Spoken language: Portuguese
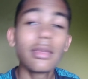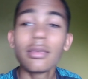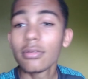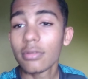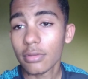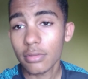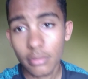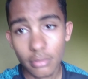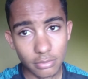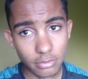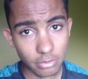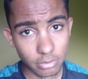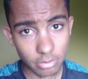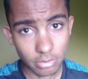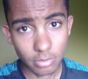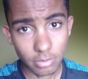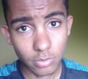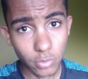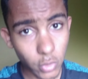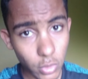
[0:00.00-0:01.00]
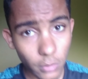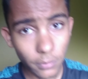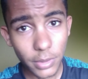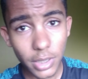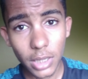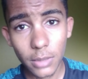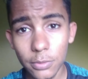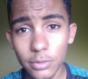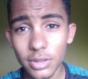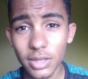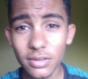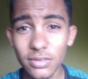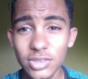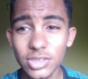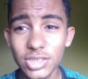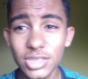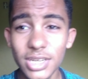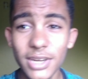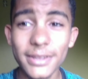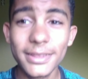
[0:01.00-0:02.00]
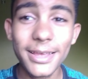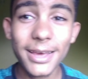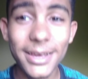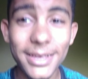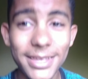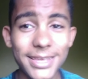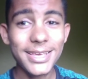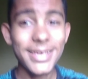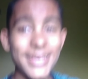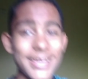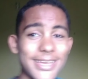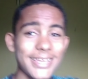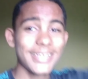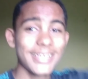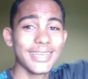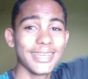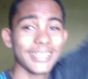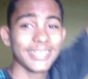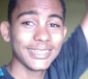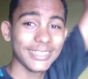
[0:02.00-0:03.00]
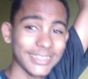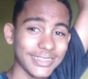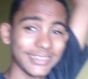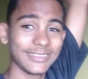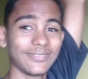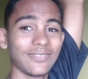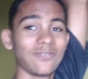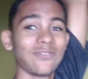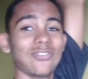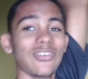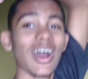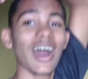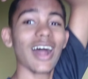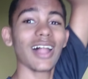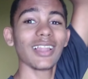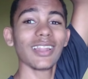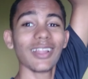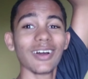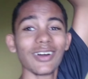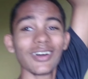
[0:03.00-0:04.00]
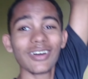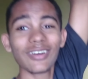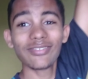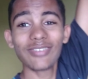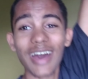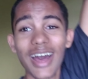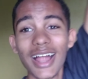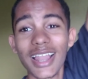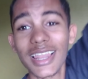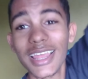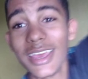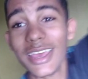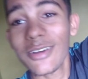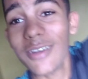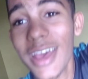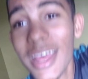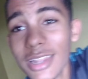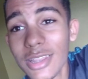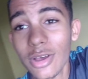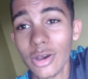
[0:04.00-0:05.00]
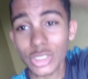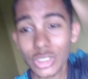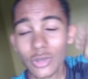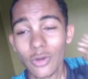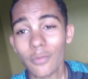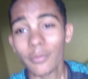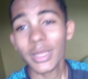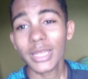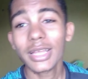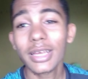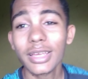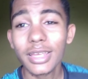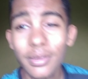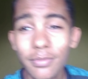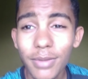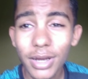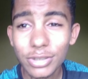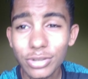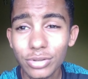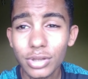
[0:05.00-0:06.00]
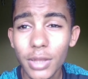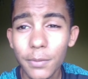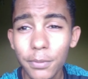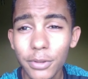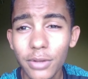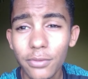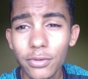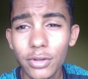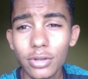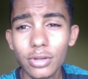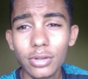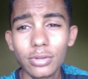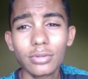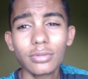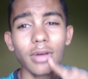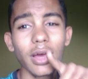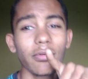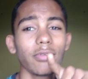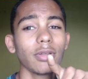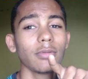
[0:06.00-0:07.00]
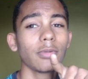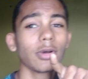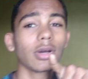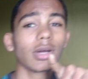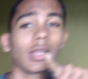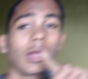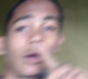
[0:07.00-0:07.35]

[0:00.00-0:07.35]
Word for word: é isso. Muito obrigado por ter assistido até aqui. Falou, valeu, é nóis. Comenta aqui embaixo o tipo de vídeo que tu quer ver no